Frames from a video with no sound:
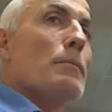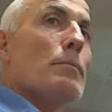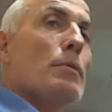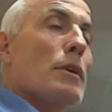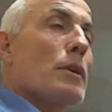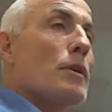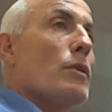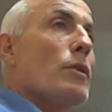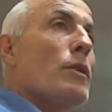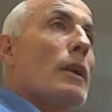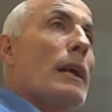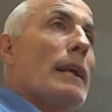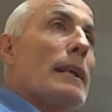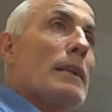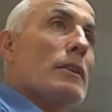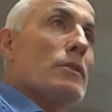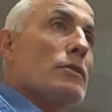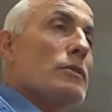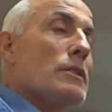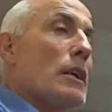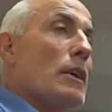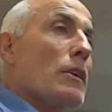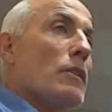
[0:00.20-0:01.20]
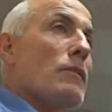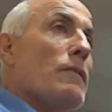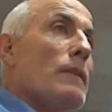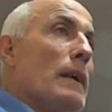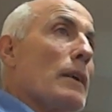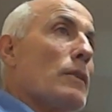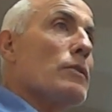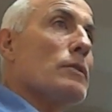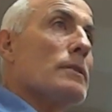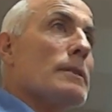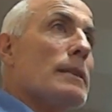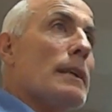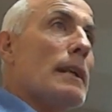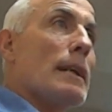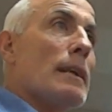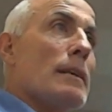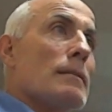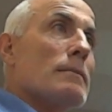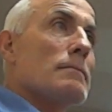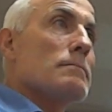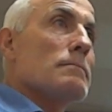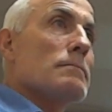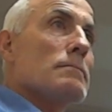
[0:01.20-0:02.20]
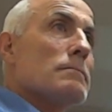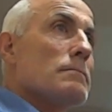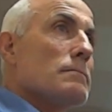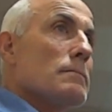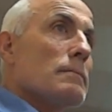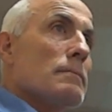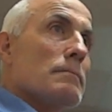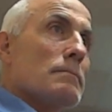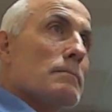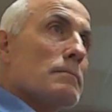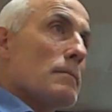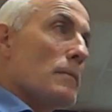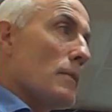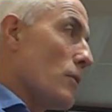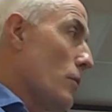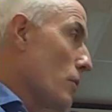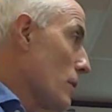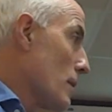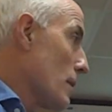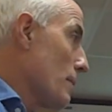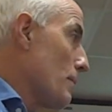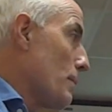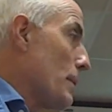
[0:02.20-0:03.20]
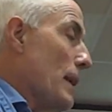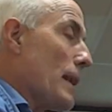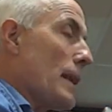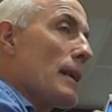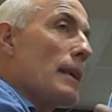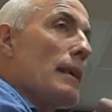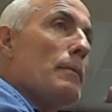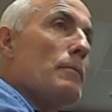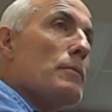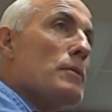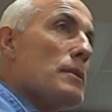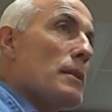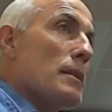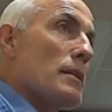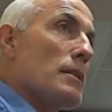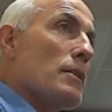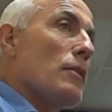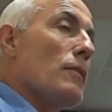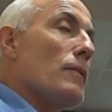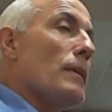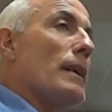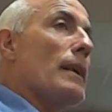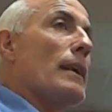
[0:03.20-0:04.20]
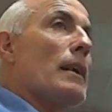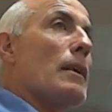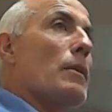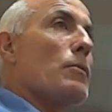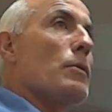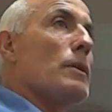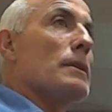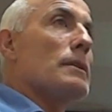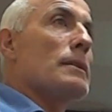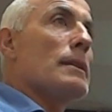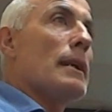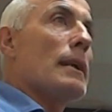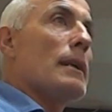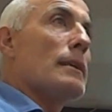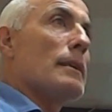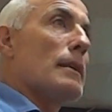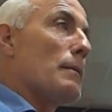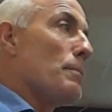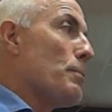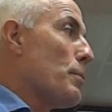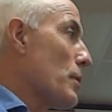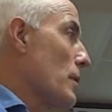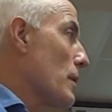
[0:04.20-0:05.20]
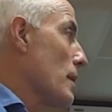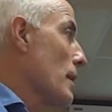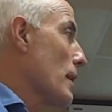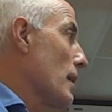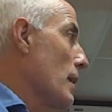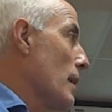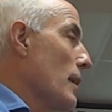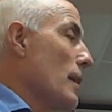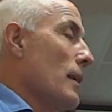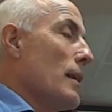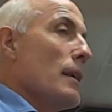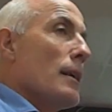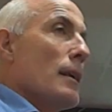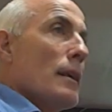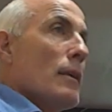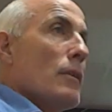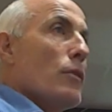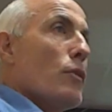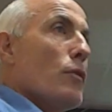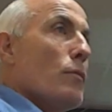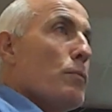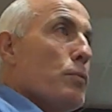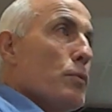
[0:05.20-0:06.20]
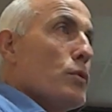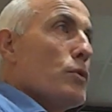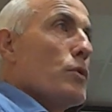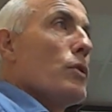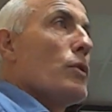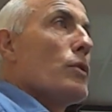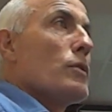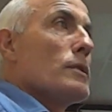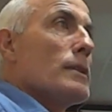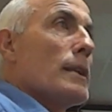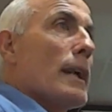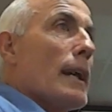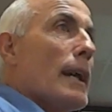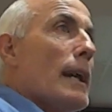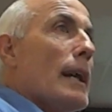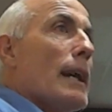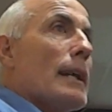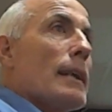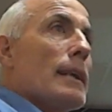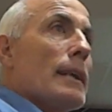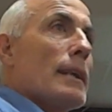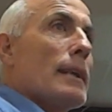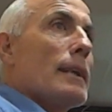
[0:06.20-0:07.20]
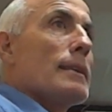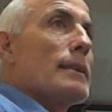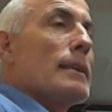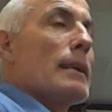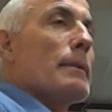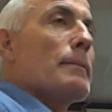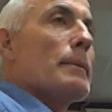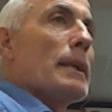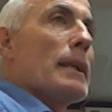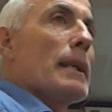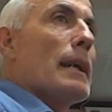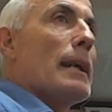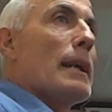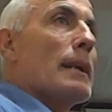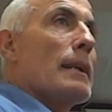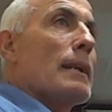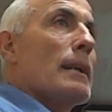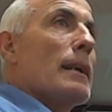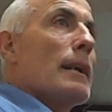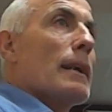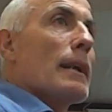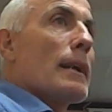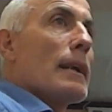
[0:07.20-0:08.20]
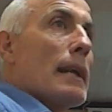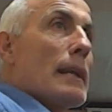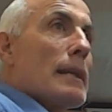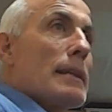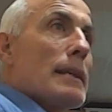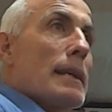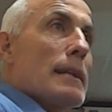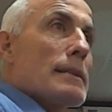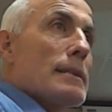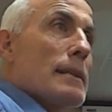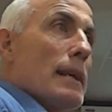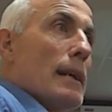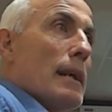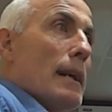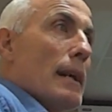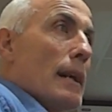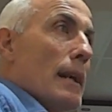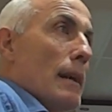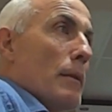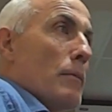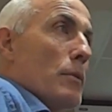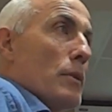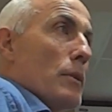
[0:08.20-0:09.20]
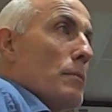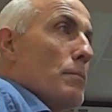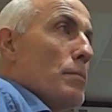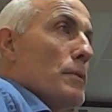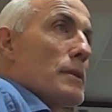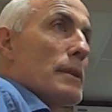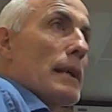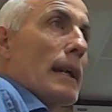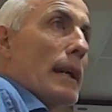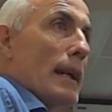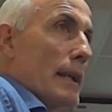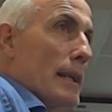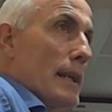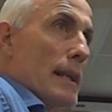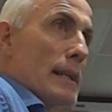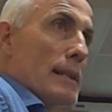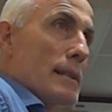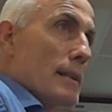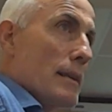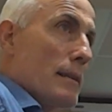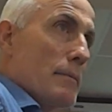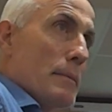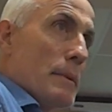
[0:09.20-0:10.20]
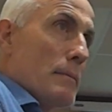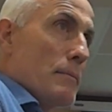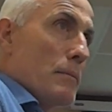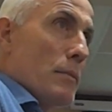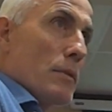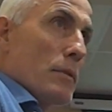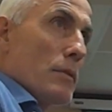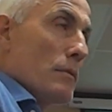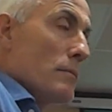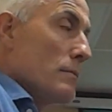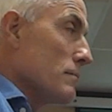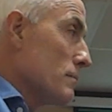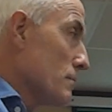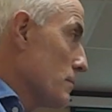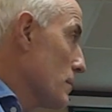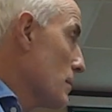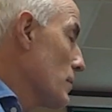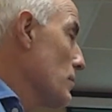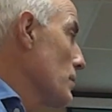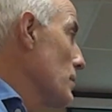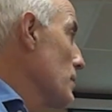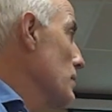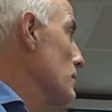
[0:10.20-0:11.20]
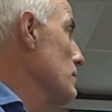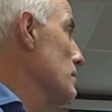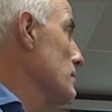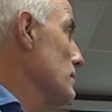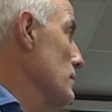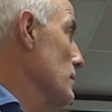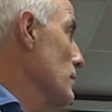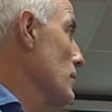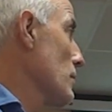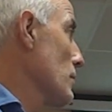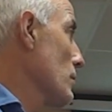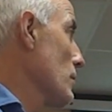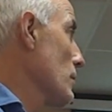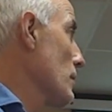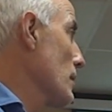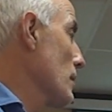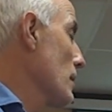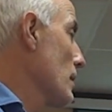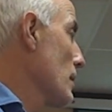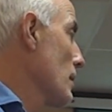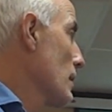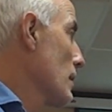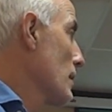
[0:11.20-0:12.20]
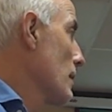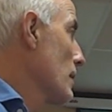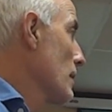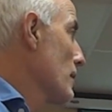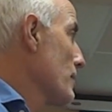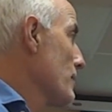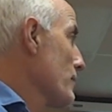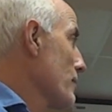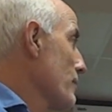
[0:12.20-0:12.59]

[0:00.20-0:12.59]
Pues con la anécdota que os va a contar, aunque parezca muy sencillo, vaya a dar cuenta del por qué o pudo llegar y terminar gracias a, bueno, pues a engañarse el mismo, ¿no? Pero bueno, yo creo sí, que...